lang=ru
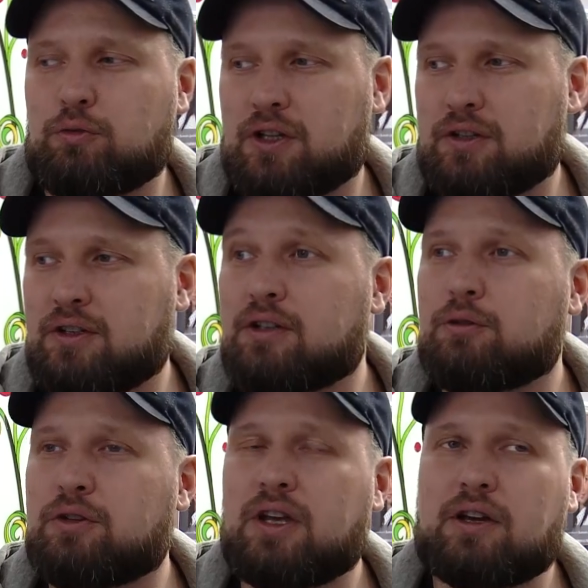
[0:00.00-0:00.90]
молодых
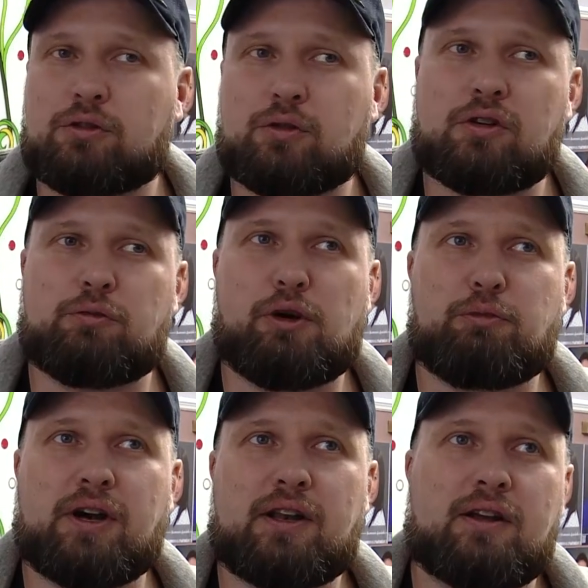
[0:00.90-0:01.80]
людей, которые
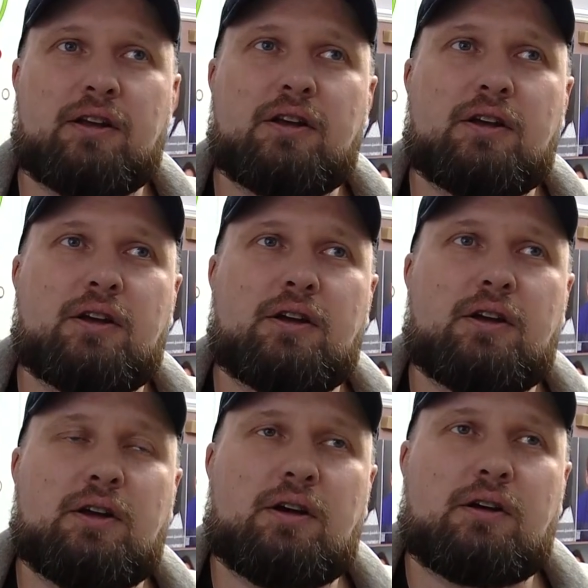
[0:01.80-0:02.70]
попали
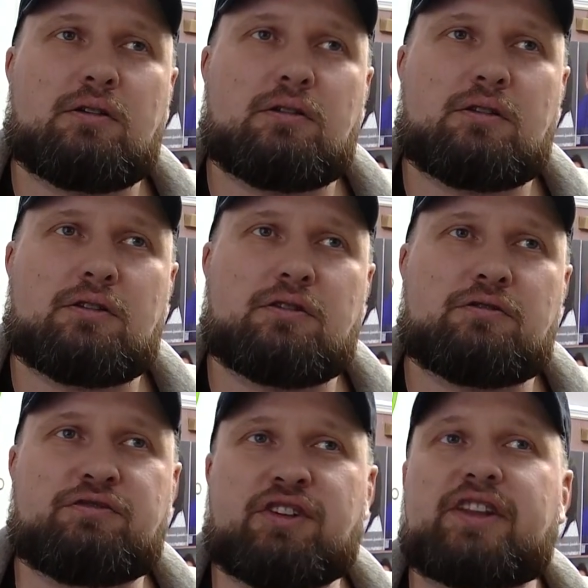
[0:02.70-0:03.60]
э,
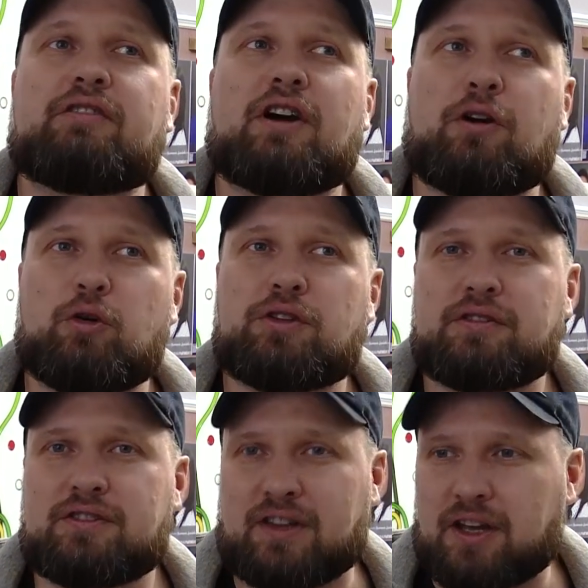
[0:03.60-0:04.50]
в водоворот
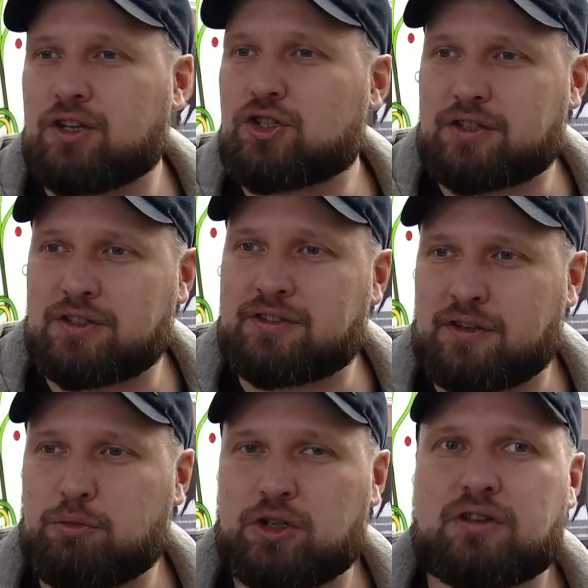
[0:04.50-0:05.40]
исторических
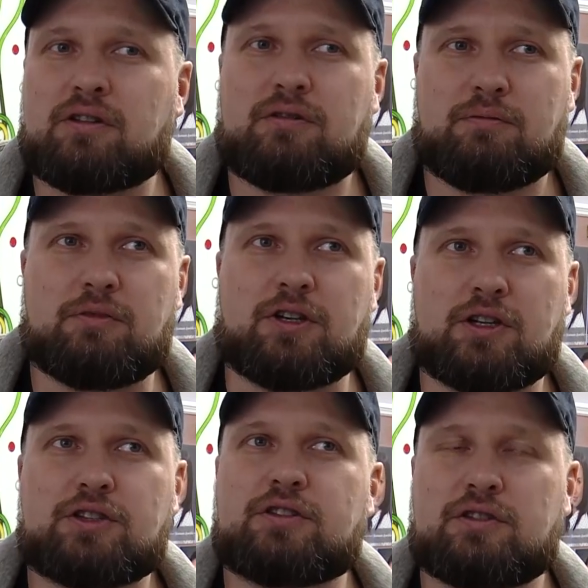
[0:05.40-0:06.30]
событий. Мне
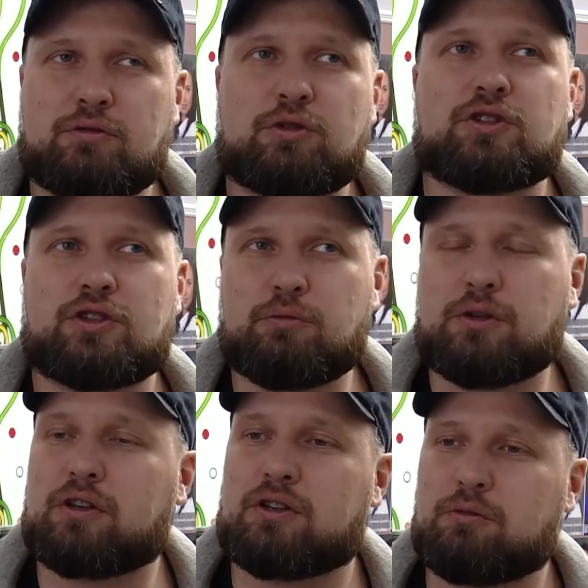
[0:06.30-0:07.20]
кажется, сегодняшним
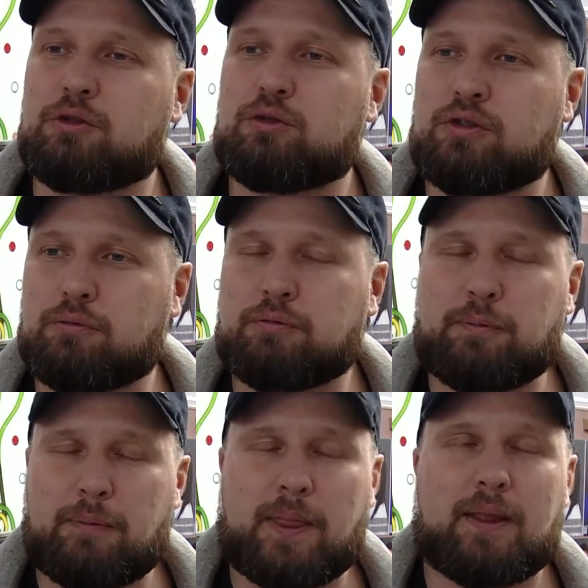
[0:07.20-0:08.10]
молодым людям
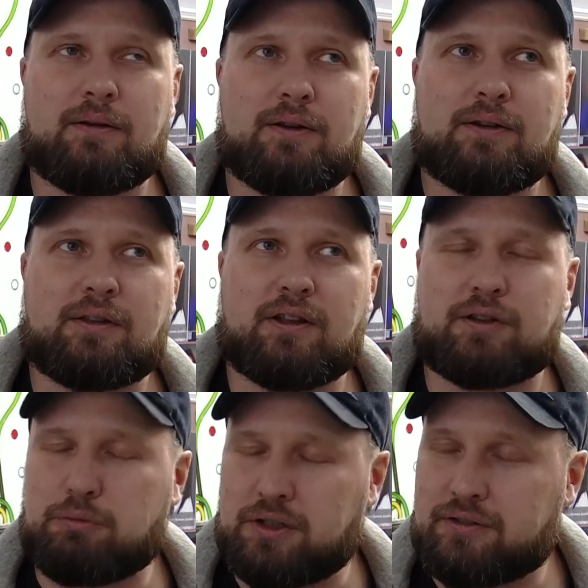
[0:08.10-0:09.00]

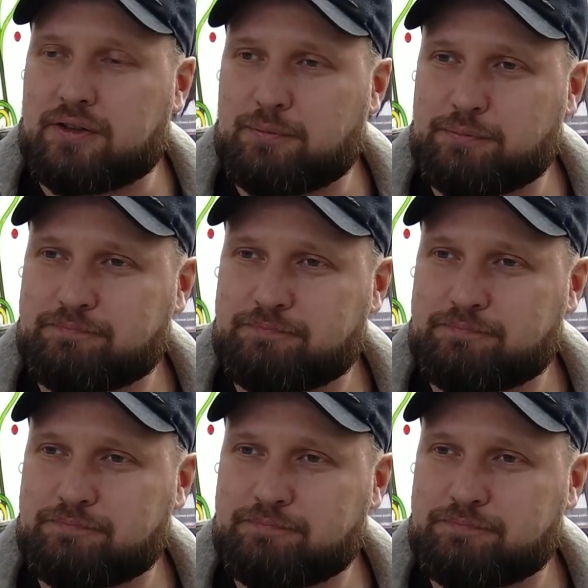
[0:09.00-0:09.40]
это близко.